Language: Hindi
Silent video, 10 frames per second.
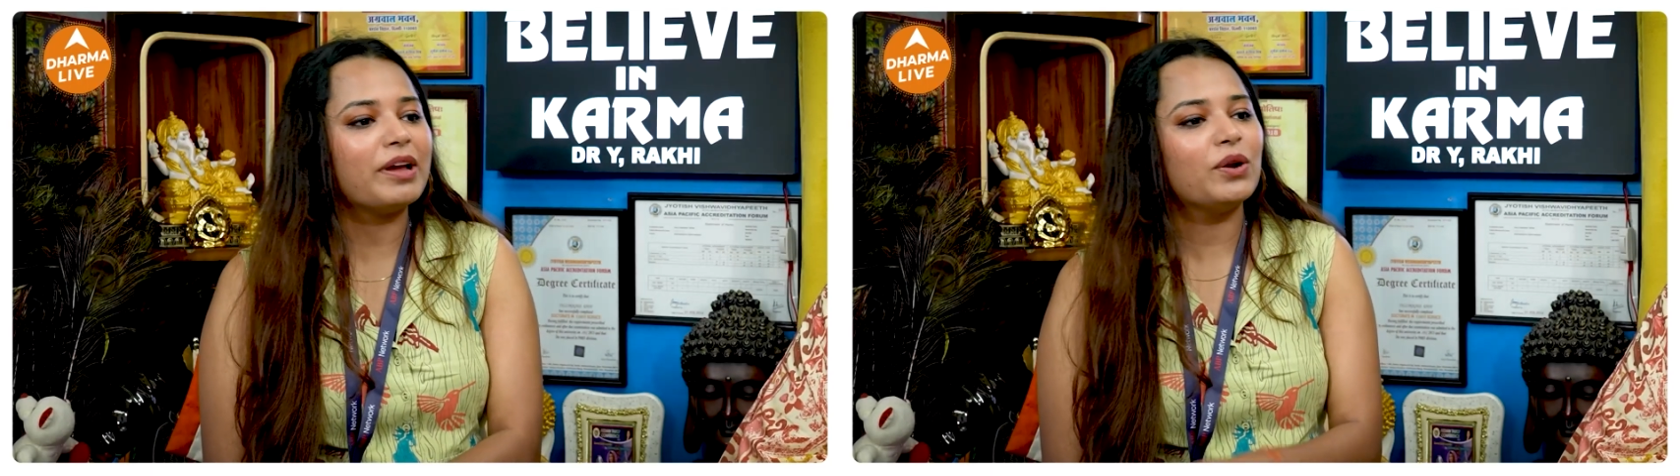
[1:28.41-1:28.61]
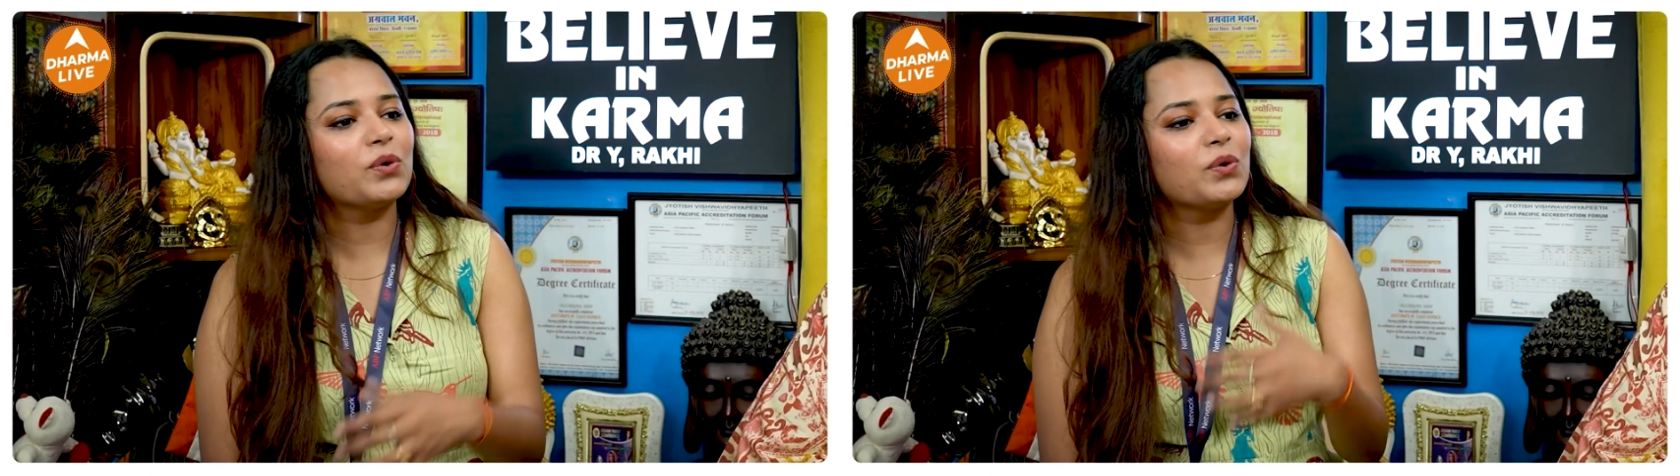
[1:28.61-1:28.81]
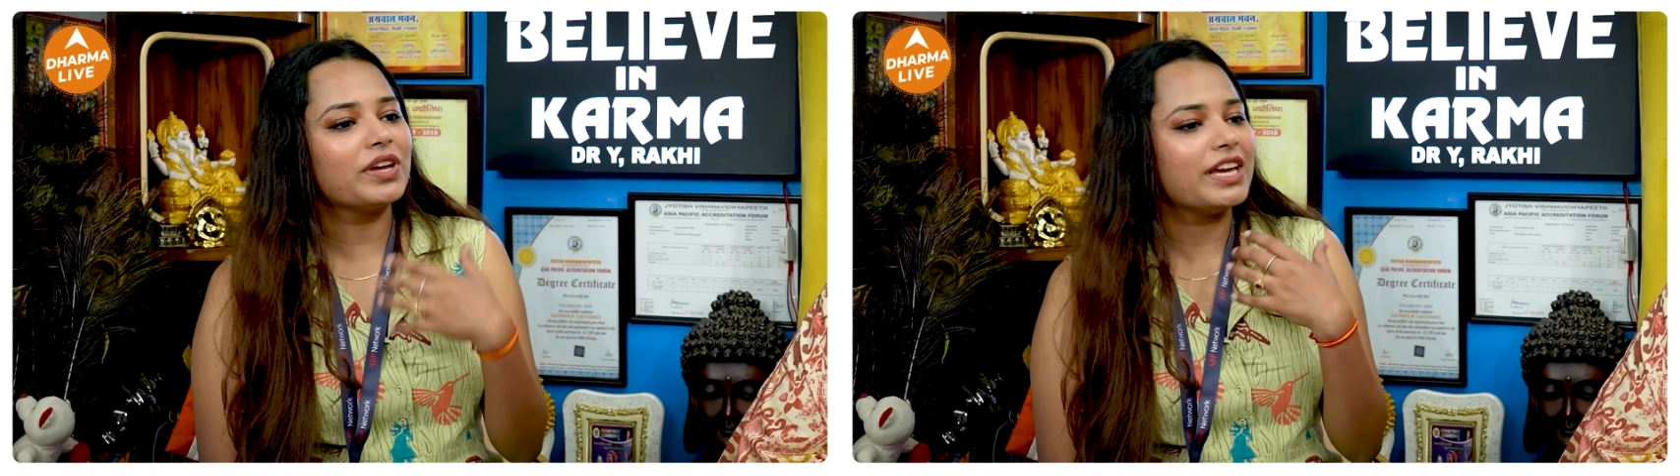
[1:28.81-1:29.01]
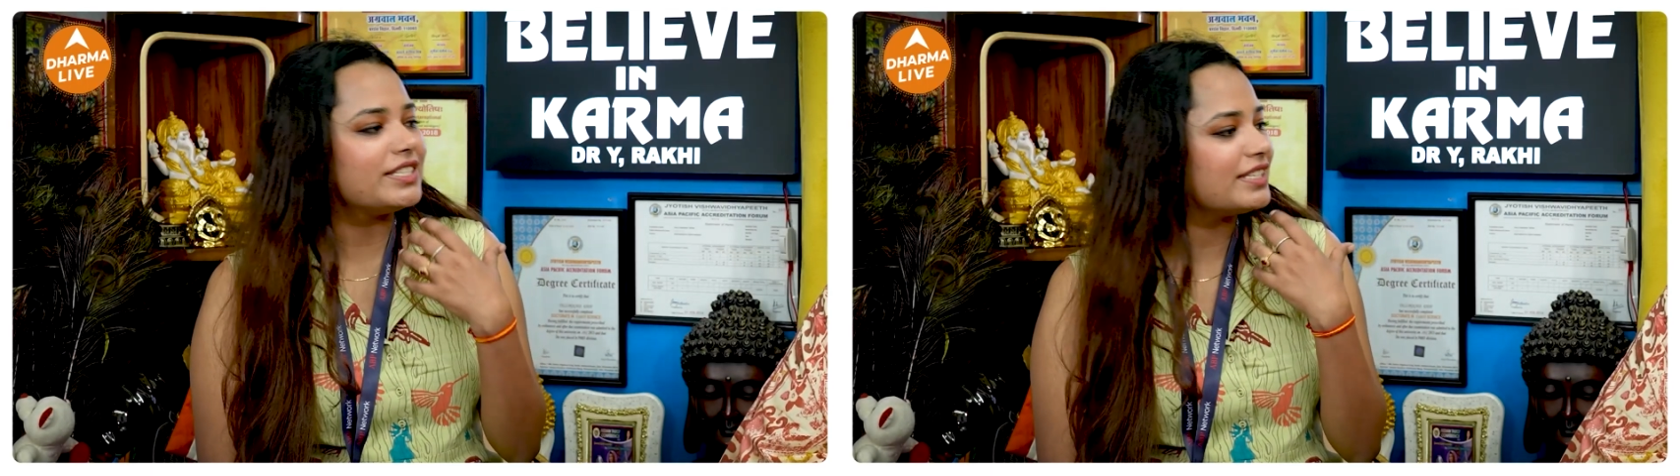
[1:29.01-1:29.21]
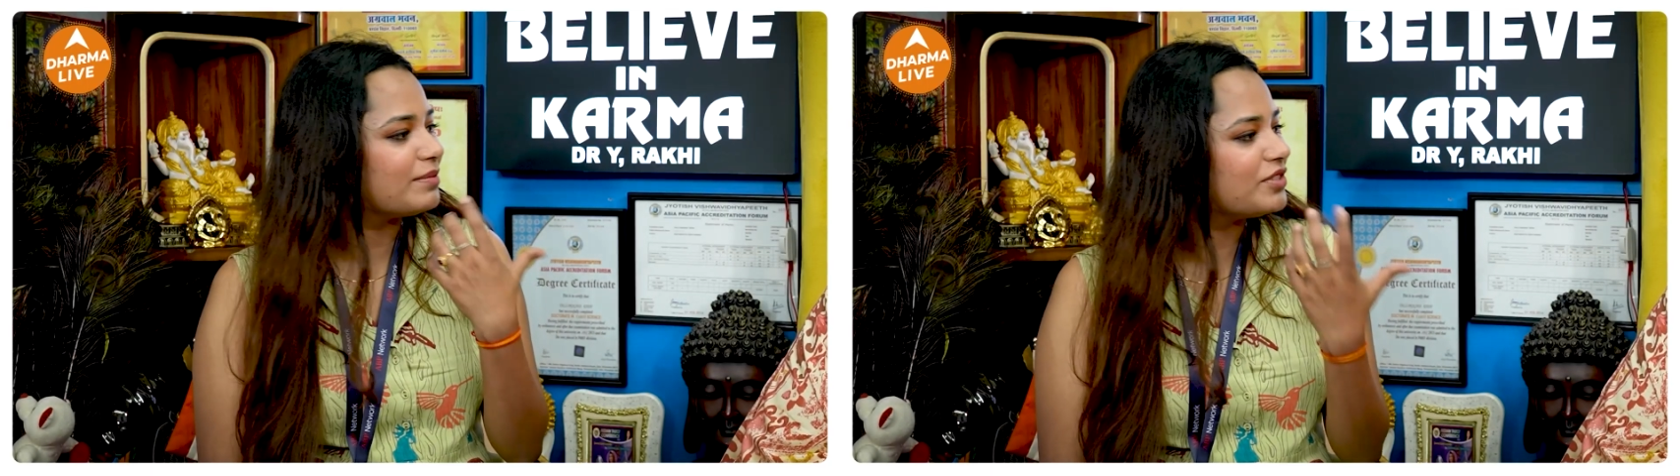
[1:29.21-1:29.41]
मैं लोगों को ये
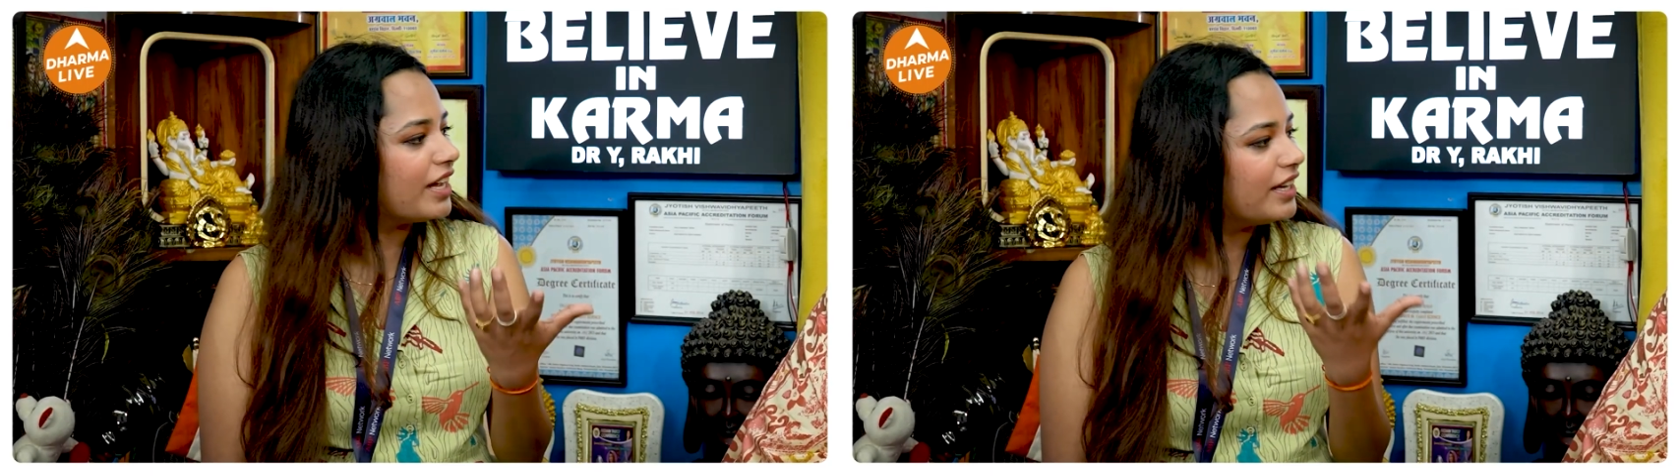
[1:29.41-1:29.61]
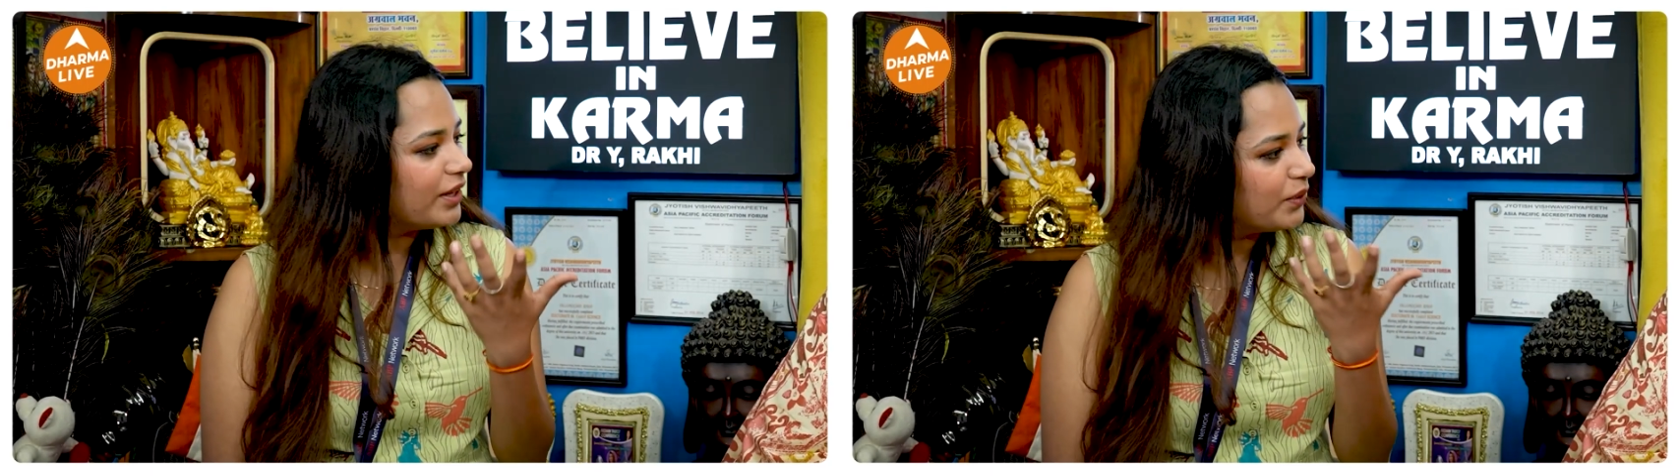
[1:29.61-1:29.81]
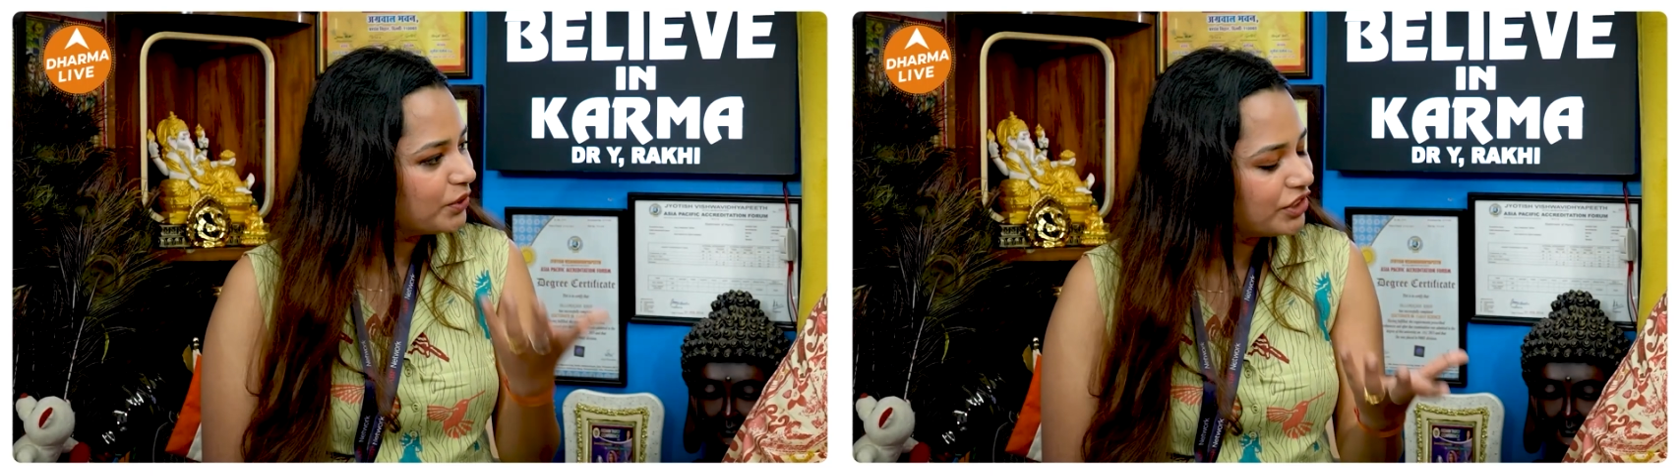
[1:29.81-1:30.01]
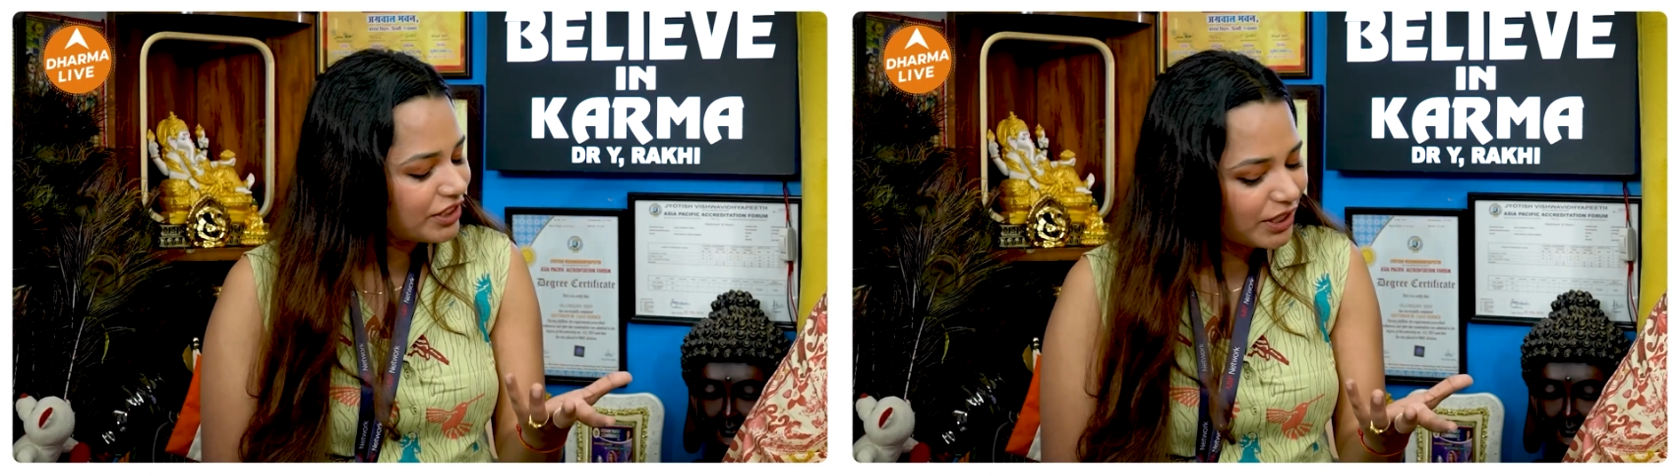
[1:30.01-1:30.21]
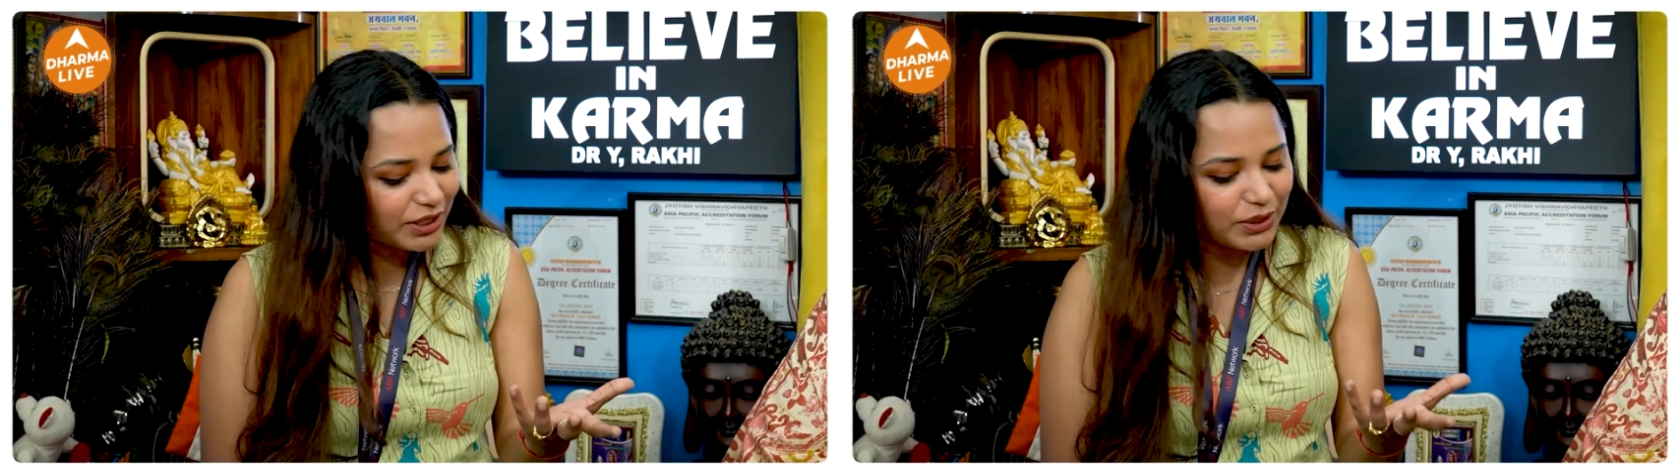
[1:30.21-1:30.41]
चीज समझाने की
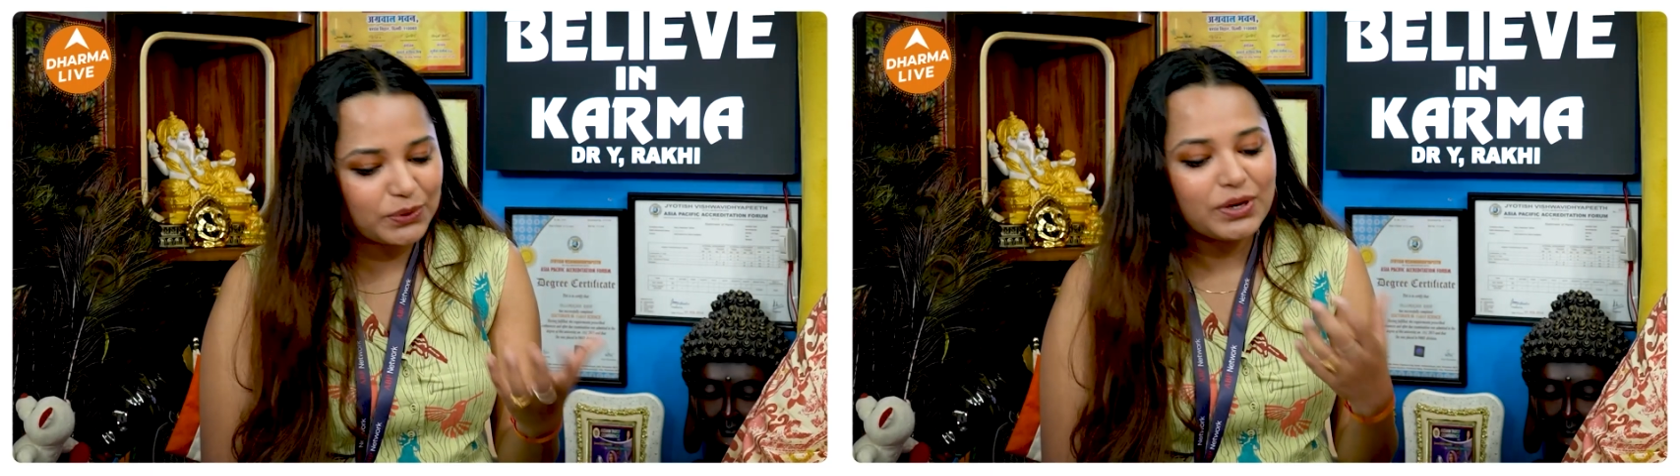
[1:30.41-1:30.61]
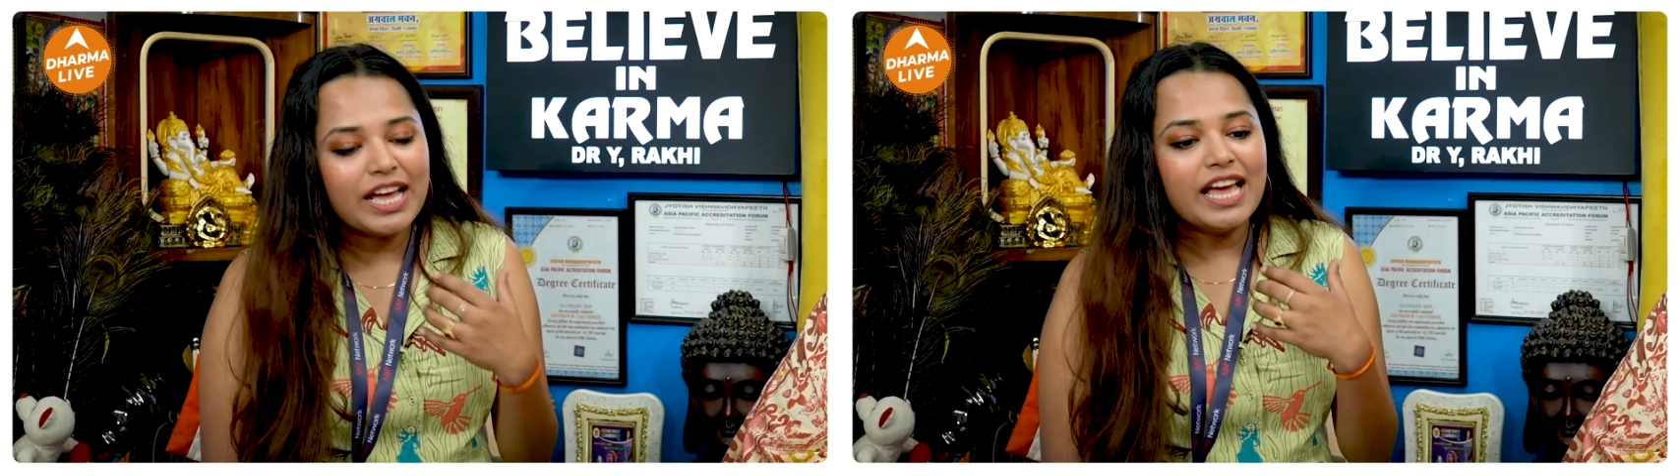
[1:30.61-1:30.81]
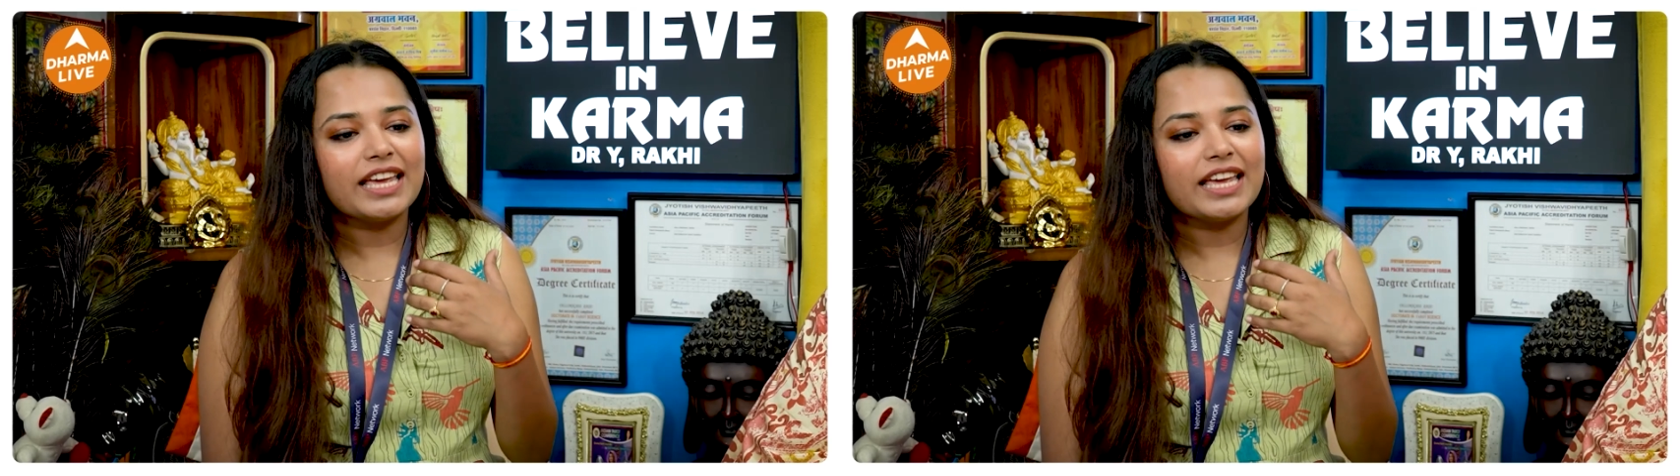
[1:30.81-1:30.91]
कोशिश करती हूँ